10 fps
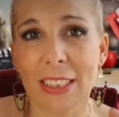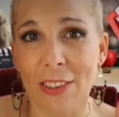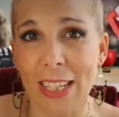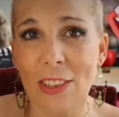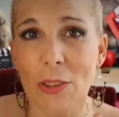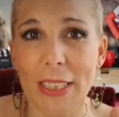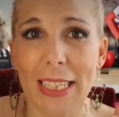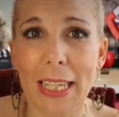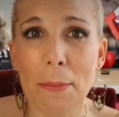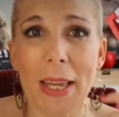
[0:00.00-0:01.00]
de
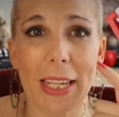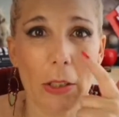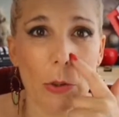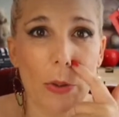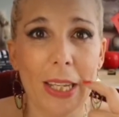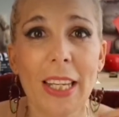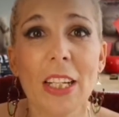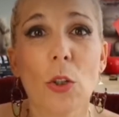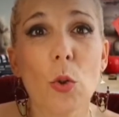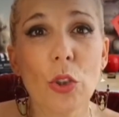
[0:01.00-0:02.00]
l'atelier Emma et Chloé
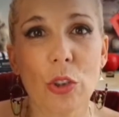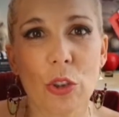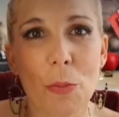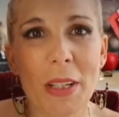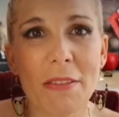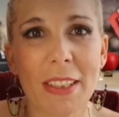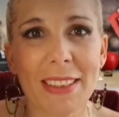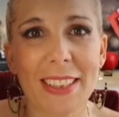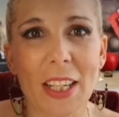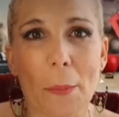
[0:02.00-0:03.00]
août
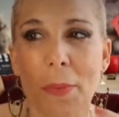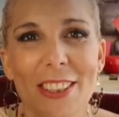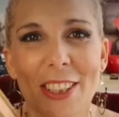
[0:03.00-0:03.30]
2021.